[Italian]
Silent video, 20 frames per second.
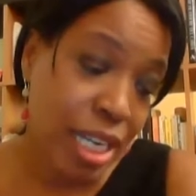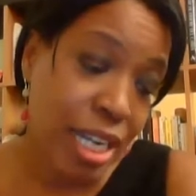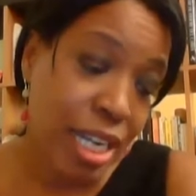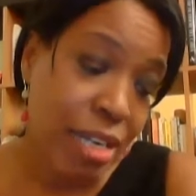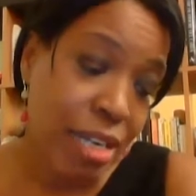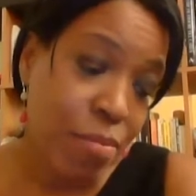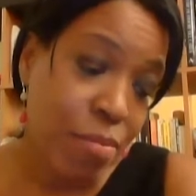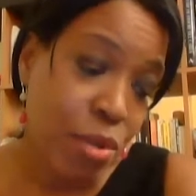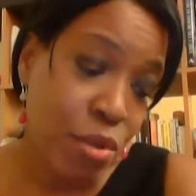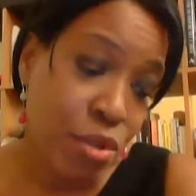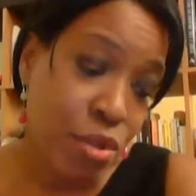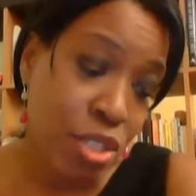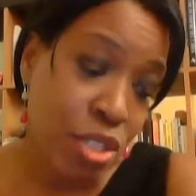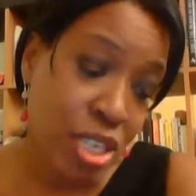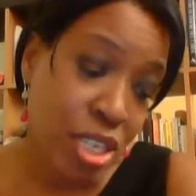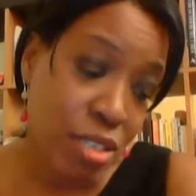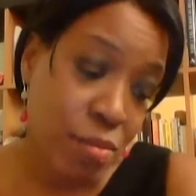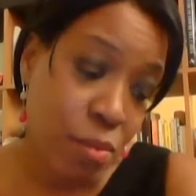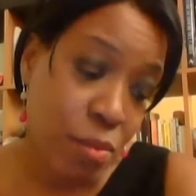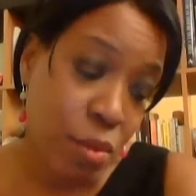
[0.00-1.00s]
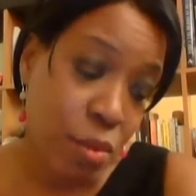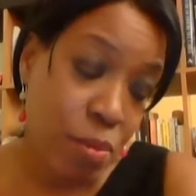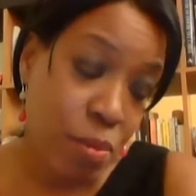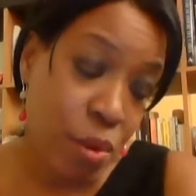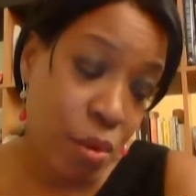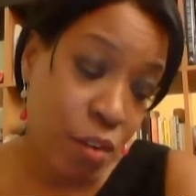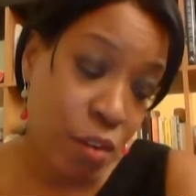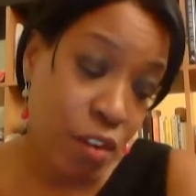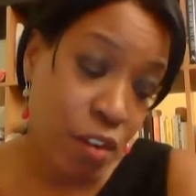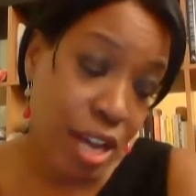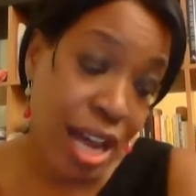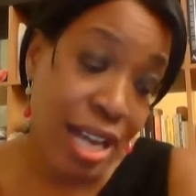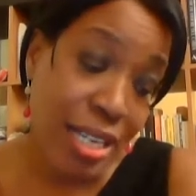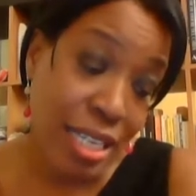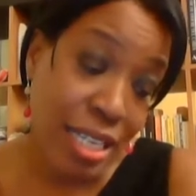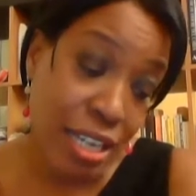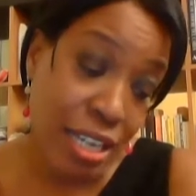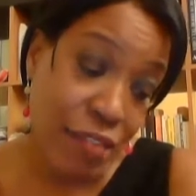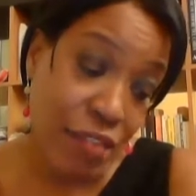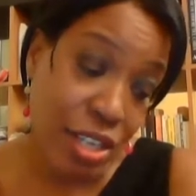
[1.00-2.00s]
Il bruzzismo può
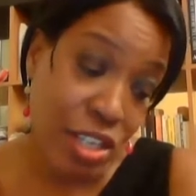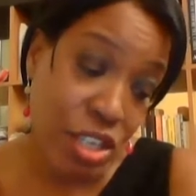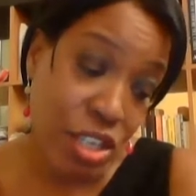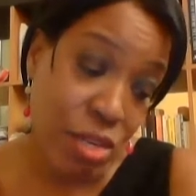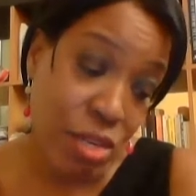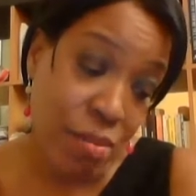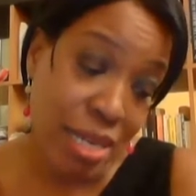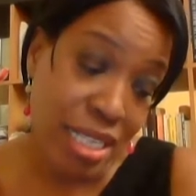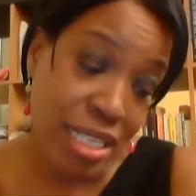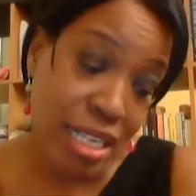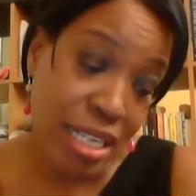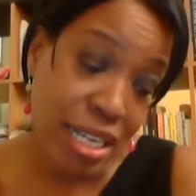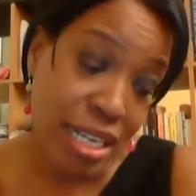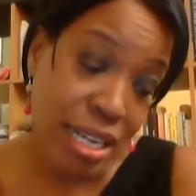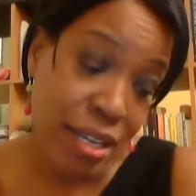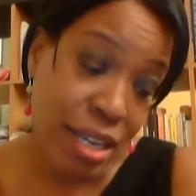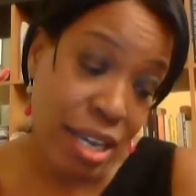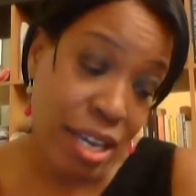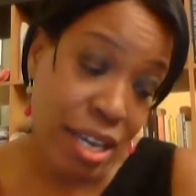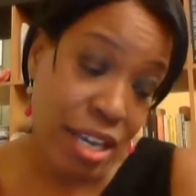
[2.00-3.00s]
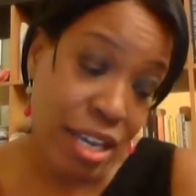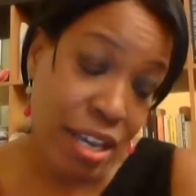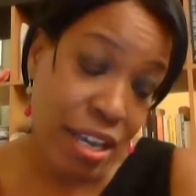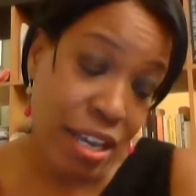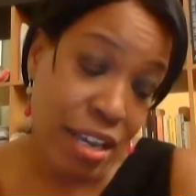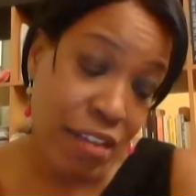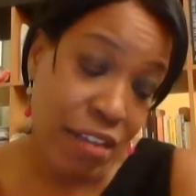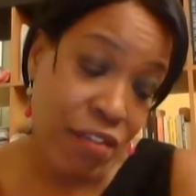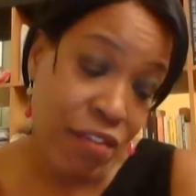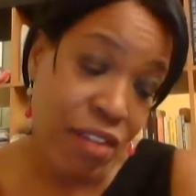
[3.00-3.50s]
anche facilmente eh,